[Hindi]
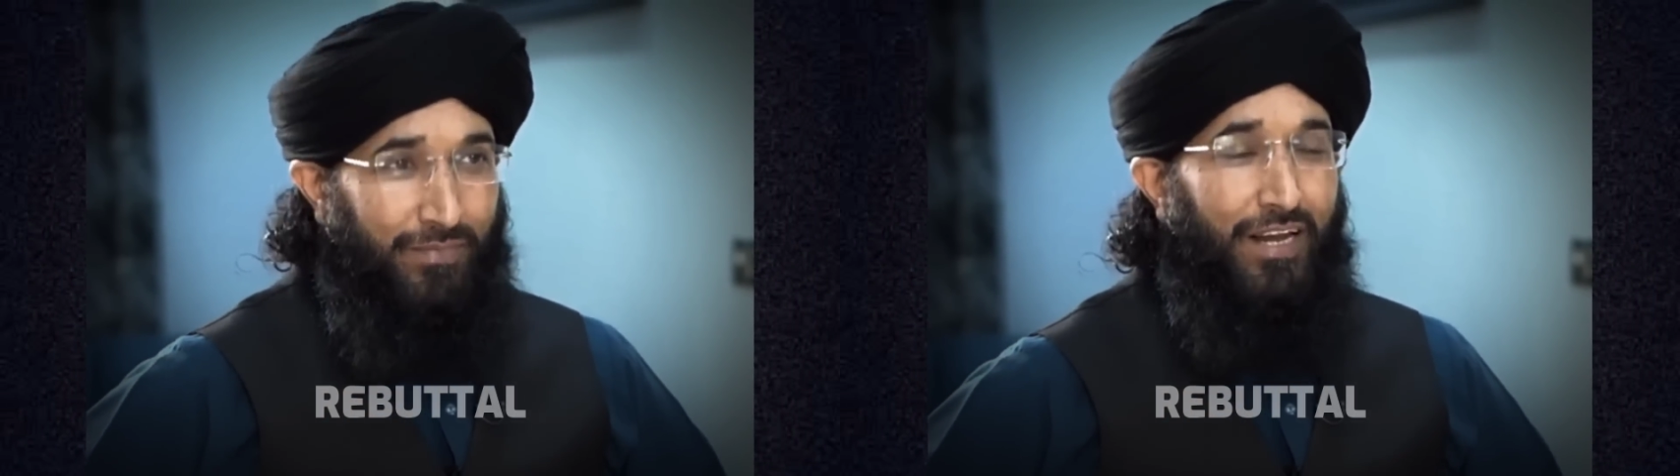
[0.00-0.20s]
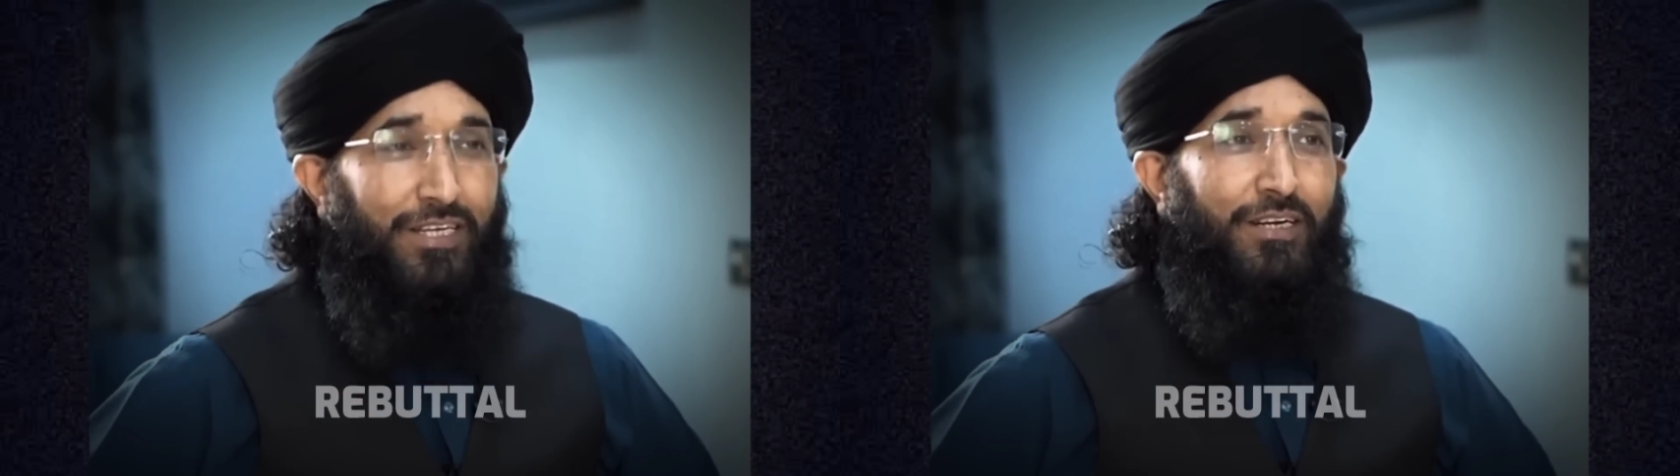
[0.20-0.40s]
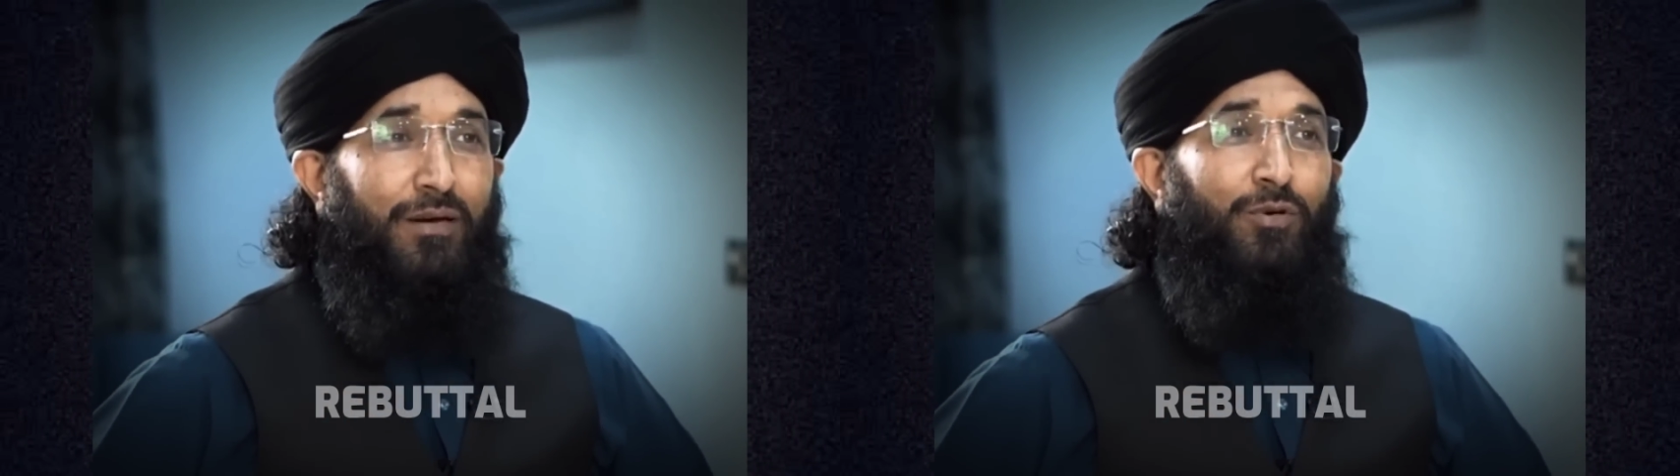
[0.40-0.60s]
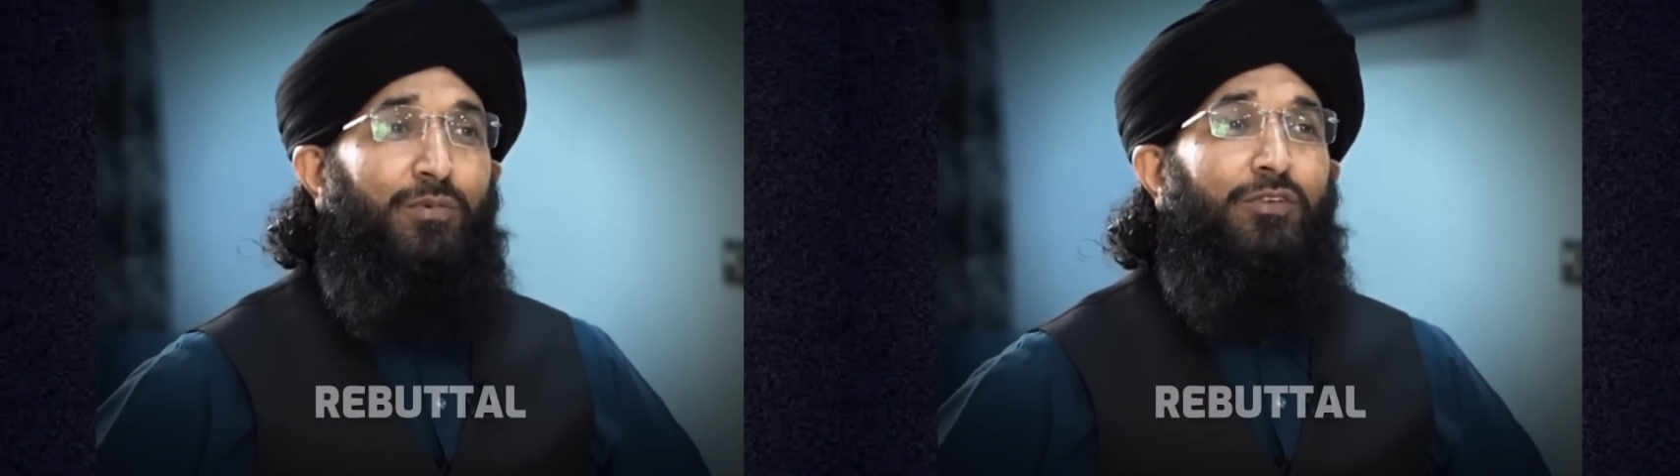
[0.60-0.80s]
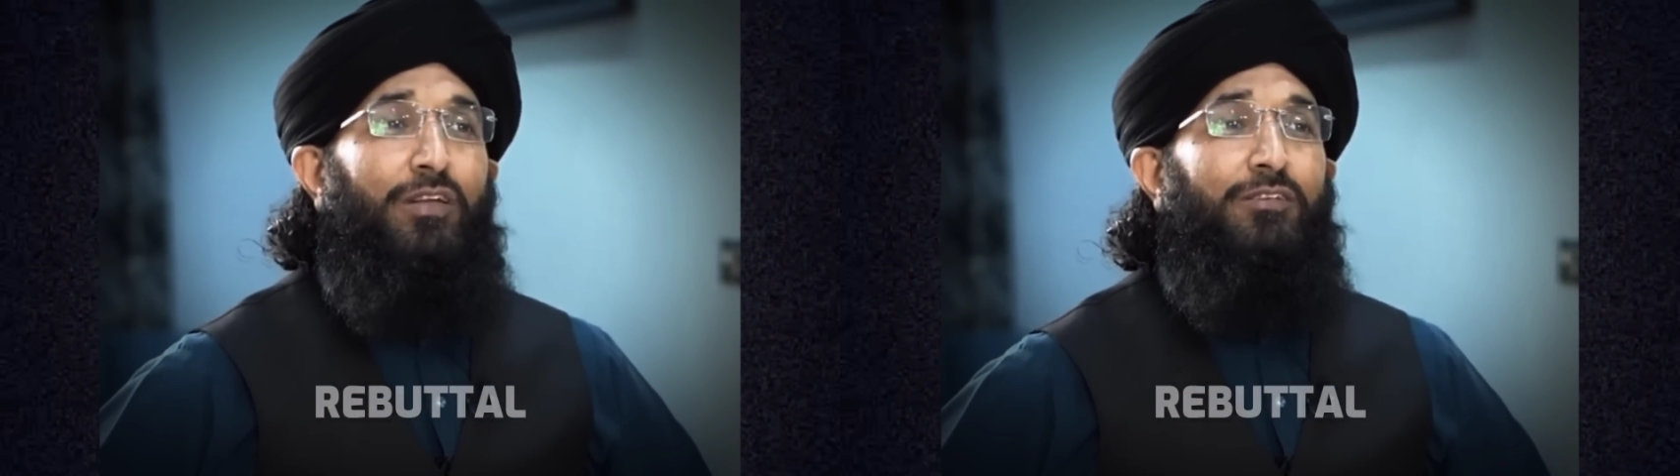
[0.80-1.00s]
मेरा झंडा
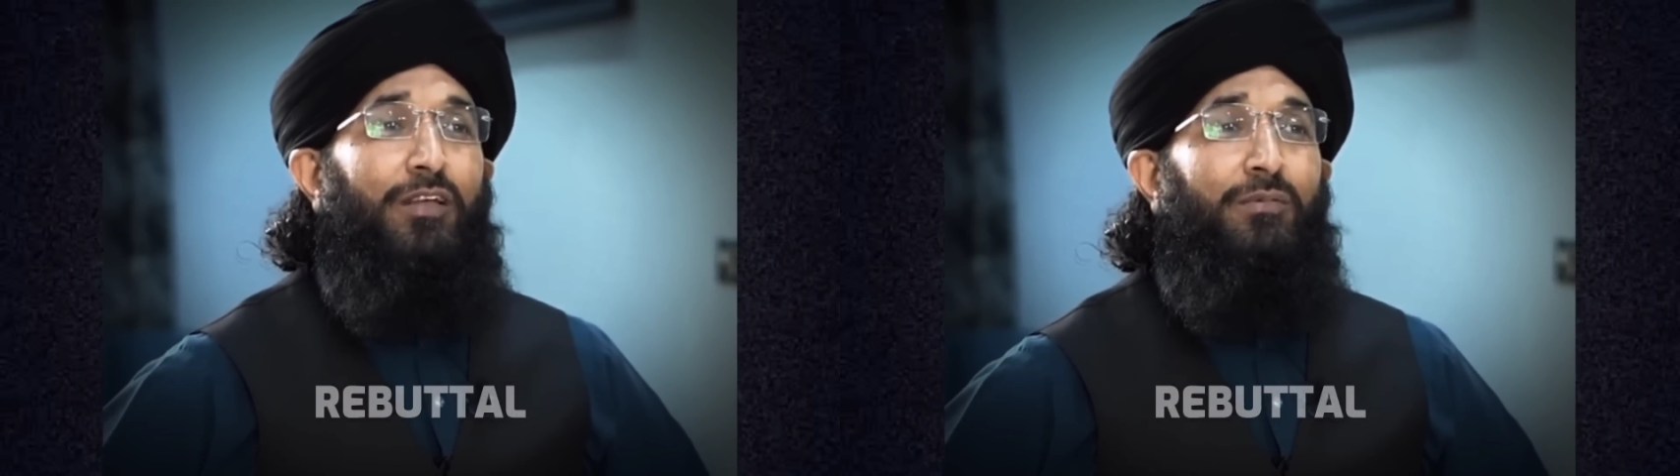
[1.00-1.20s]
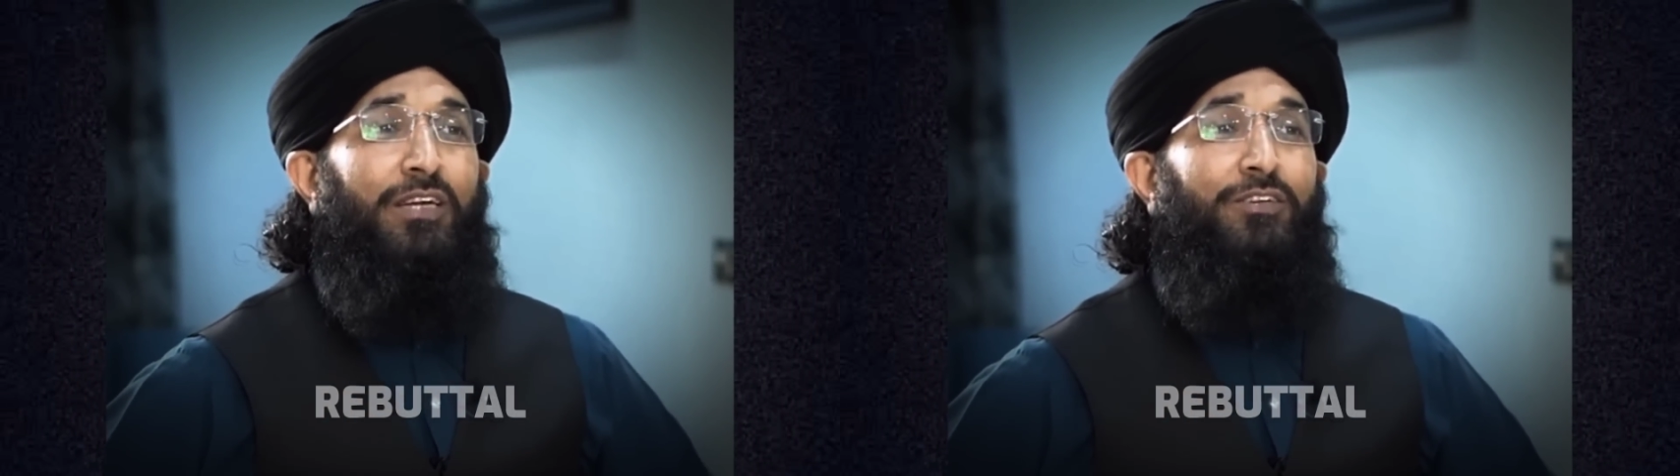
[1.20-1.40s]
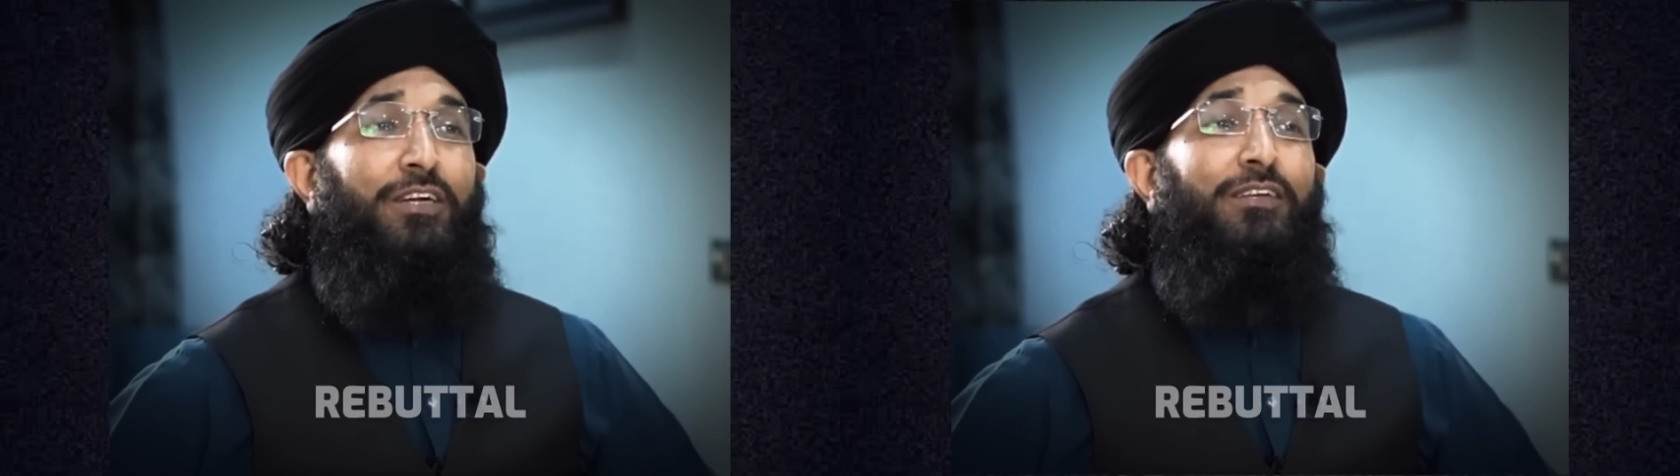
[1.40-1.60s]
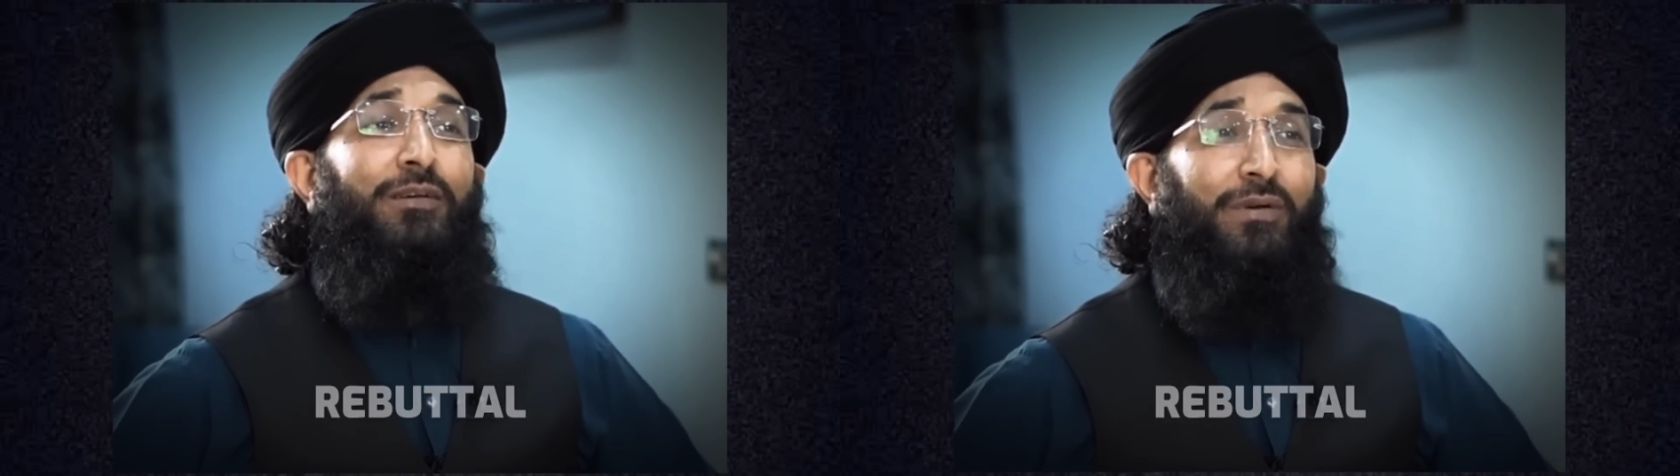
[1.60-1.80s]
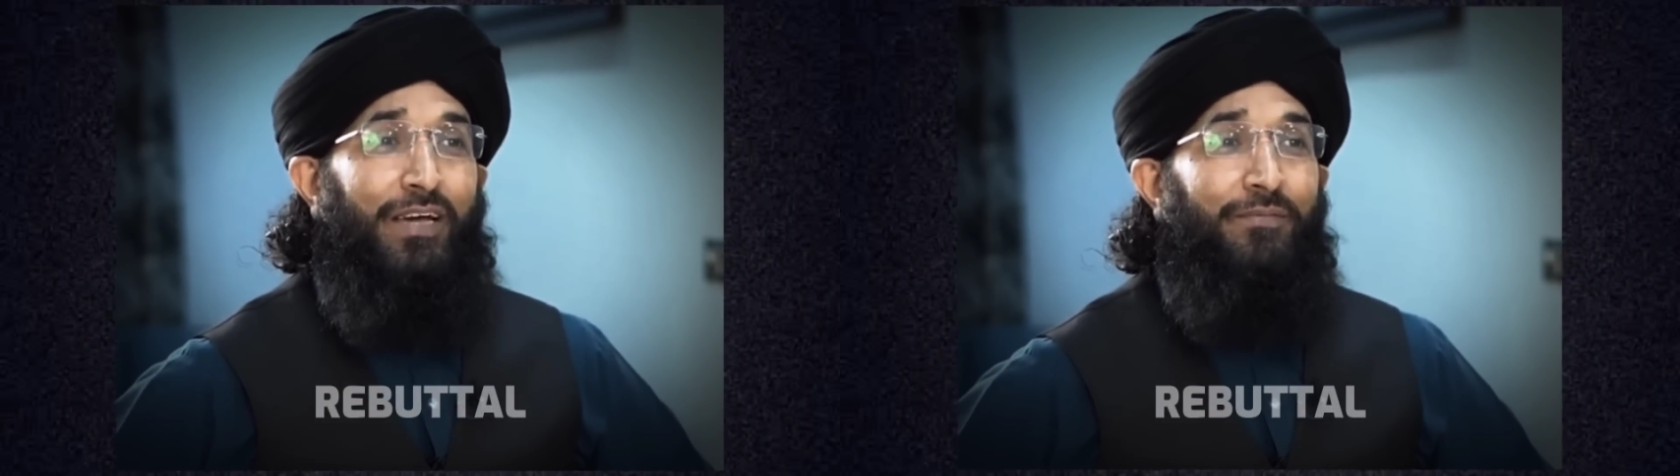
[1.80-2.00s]
मोहम्मद सल्लल्लाहु के झंडे
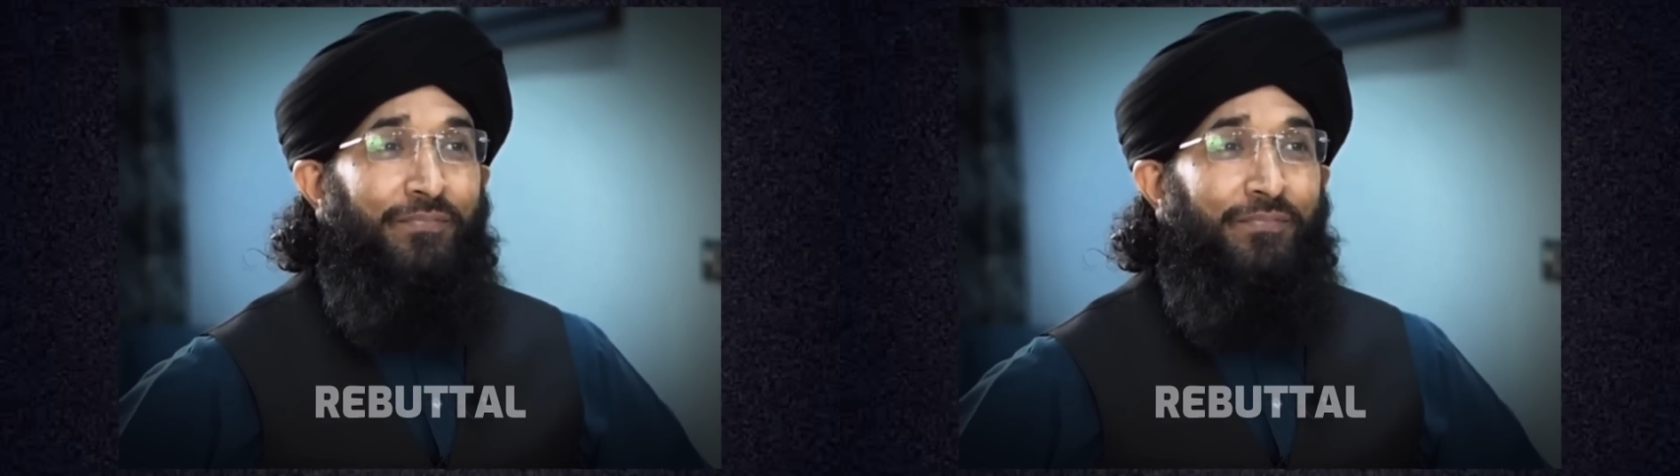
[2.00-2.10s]
से बड़ा